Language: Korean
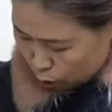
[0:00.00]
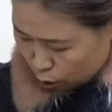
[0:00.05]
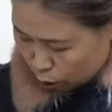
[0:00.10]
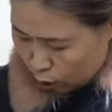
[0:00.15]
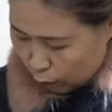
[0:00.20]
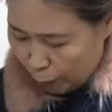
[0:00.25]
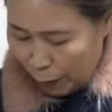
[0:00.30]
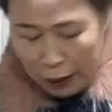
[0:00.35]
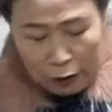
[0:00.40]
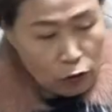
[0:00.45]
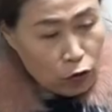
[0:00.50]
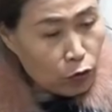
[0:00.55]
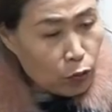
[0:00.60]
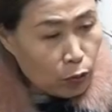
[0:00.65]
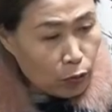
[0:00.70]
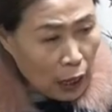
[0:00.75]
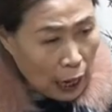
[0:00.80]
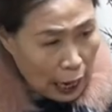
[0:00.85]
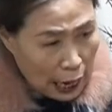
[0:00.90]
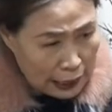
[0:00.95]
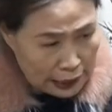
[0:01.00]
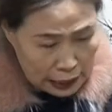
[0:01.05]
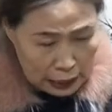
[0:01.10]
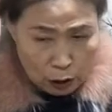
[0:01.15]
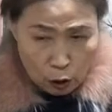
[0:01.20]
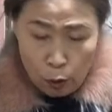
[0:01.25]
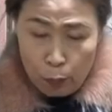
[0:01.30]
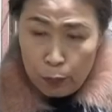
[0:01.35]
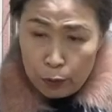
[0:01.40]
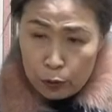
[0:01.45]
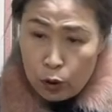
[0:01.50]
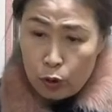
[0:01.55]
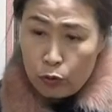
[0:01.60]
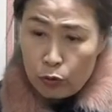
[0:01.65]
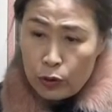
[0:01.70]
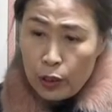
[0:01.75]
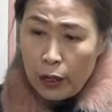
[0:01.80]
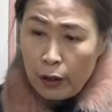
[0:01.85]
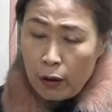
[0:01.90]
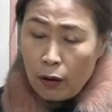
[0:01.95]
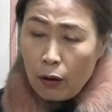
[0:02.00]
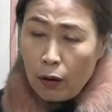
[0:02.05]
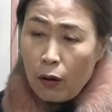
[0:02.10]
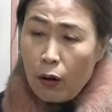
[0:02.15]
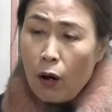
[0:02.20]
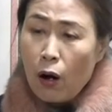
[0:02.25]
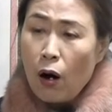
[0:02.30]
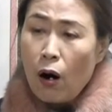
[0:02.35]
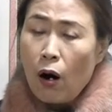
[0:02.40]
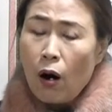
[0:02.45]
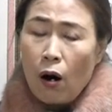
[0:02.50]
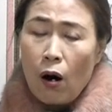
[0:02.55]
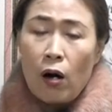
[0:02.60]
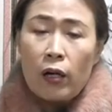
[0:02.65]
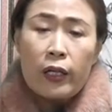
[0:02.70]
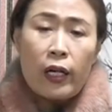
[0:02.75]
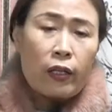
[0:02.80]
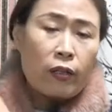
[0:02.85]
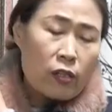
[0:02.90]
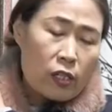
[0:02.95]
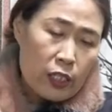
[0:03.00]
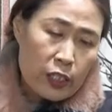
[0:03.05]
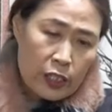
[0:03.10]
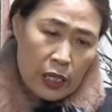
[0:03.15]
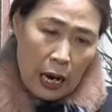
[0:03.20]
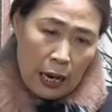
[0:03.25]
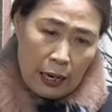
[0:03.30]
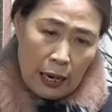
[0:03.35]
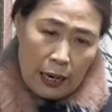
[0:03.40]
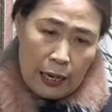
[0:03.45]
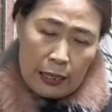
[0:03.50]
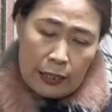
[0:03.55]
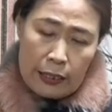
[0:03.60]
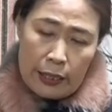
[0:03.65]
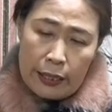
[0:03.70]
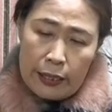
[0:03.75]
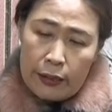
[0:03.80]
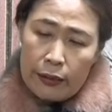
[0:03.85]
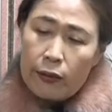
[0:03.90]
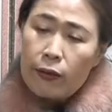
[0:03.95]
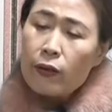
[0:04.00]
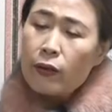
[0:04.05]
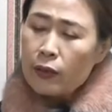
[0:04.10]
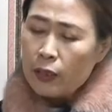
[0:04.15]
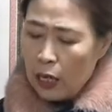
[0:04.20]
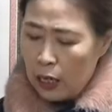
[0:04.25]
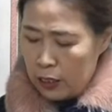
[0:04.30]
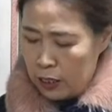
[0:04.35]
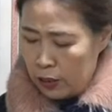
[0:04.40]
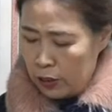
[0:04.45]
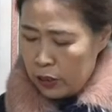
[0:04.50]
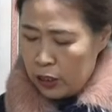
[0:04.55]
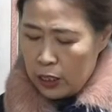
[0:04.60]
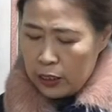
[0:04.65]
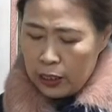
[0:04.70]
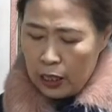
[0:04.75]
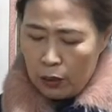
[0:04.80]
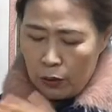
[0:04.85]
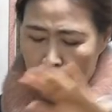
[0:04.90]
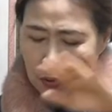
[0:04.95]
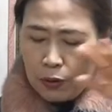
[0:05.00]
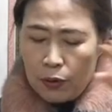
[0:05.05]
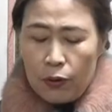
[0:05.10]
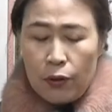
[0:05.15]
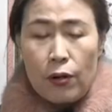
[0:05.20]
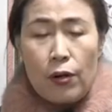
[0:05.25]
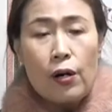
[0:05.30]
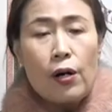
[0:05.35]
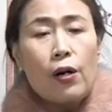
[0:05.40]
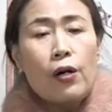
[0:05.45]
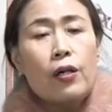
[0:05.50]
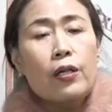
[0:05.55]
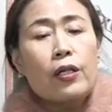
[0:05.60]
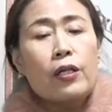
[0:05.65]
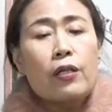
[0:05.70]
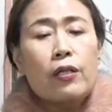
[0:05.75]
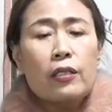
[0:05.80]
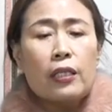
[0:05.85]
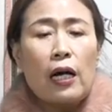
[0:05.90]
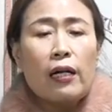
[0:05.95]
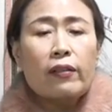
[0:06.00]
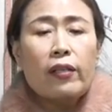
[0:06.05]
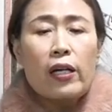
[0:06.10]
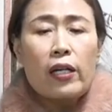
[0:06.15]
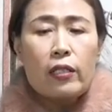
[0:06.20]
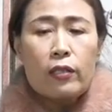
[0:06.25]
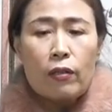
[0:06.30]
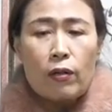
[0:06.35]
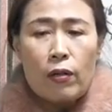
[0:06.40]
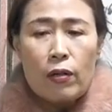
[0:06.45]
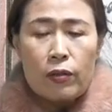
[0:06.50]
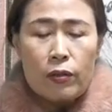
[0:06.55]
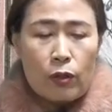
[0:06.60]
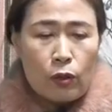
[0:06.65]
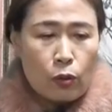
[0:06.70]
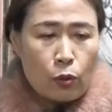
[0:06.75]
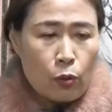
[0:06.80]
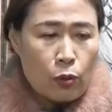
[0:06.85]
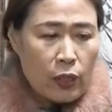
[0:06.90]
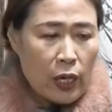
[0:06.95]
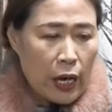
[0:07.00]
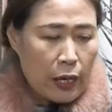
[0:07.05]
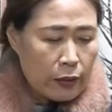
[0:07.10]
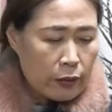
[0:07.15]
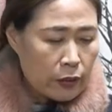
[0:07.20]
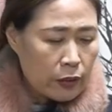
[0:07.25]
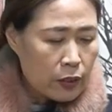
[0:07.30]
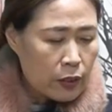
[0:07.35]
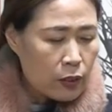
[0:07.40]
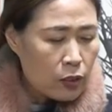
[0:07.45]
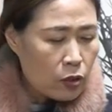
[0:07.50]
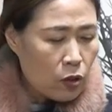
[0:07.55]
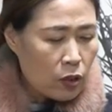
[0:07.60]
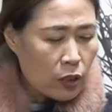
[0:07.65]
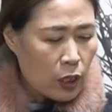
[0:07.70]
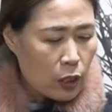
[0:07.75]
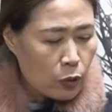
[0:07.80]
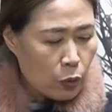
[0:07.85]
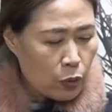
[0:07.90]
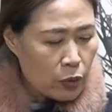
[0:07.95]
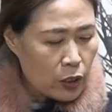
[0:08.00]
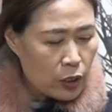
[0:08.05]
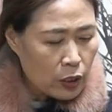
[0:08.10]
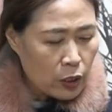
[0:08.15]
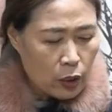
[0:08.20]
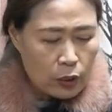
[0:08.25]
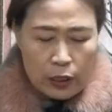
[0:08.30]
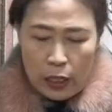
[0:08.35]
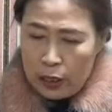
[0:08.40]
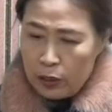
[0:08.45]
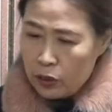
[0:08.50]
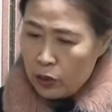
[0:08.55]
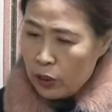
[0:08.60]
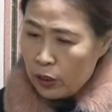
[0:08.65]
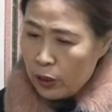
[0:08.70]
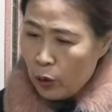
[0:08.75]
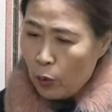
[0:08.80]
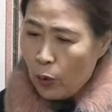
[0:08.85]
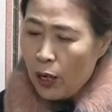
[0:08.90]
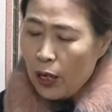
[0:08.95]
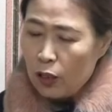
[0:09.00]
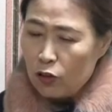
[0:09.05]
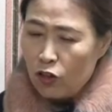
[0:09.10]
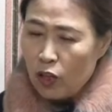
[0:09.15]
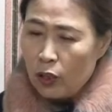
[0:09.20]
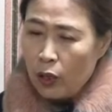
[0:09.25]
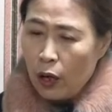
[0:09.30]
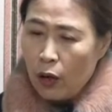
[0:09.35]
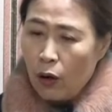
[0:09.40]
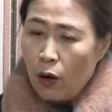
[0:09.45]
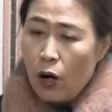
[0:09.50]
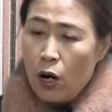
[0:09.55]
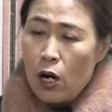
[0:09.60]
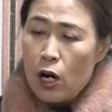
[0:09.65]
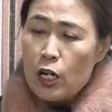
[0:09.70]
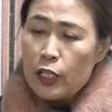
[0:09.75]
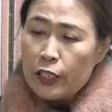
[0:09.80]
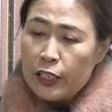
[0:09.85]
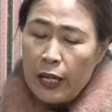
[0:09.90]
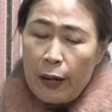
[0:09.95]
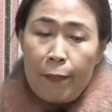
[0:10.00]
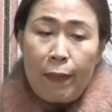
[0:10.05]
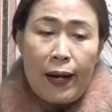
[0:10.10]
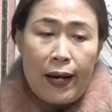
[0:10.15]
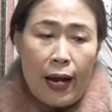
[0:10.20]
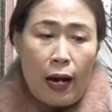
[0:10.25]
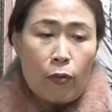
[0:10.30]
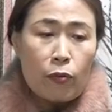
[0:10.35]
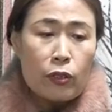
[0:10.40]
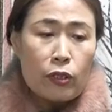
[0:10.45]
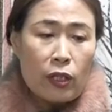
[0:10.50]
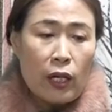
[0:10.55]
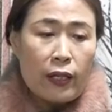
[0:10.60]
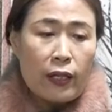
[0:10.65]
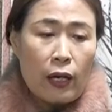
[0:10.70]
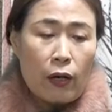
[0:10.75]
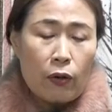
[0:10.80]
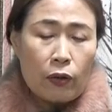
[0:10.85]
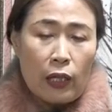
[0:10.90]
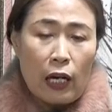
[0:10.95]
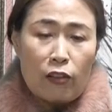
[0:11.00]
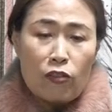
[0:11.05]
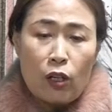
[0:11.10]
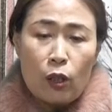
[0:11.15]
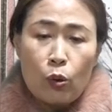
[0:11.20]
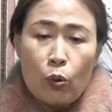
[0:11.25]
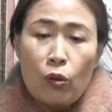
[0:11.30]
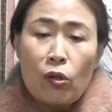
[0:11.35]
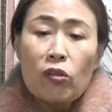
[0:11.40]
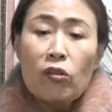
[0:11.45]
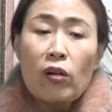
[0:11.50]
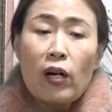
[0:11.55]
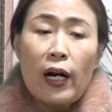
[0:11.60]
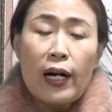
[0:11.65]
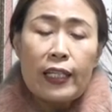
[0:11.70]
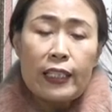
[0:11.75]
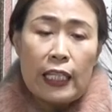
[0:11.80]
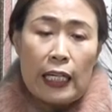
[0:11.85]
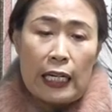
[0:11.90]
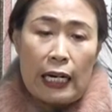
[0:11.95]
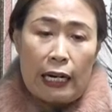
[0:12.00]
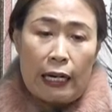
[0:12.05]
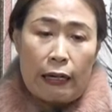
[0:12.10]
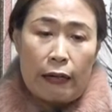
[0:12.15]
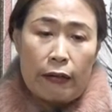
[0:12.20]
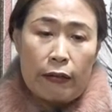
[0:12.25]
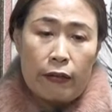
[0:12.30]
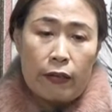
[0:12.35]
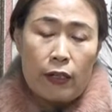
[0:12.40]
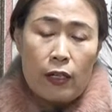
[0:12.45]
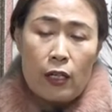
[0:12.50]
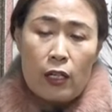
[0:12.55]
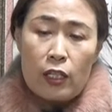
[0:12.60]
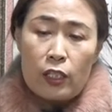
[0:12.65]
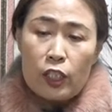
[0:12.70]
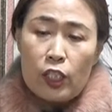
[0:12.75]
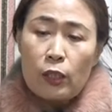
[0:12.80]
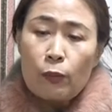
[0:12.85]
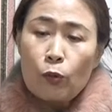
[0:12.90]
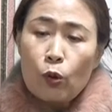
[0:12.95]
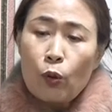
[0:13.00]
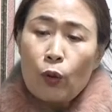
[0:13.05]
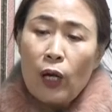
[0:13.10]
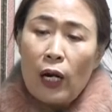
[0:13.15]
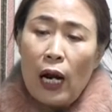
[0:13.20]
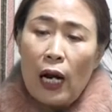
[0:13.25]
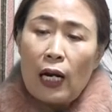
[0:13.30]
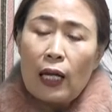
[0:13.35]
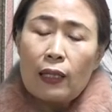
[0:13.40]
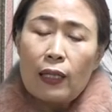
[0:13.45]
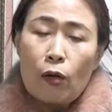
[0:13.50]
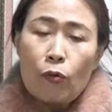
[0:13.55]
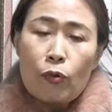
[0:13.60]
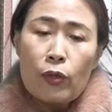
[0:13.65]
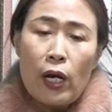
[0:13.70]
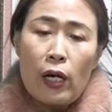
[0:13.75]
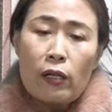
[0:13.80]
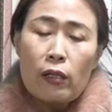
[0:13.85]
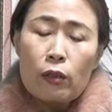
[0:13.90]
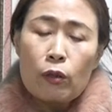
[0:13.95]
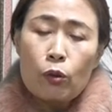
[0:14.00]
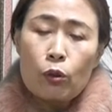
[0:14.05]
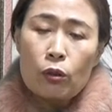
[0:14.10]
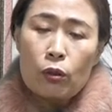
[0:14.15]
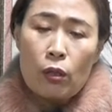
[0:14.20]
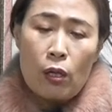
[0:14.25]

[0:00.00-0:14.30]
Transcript: 이 팔뚝도 다 제대로 붙여주세요. 어깨 들리지 않아야 돼요. 다 이런 자세로 이런 상태에서 또 얘는 여기에 손 이렇게 자연스럽게 올라가줘야 돼요. 스탠바이 하고 있어야 돼요. 나중에 농연 들어가야잖아요. 지금 농연 안 한다고 얘를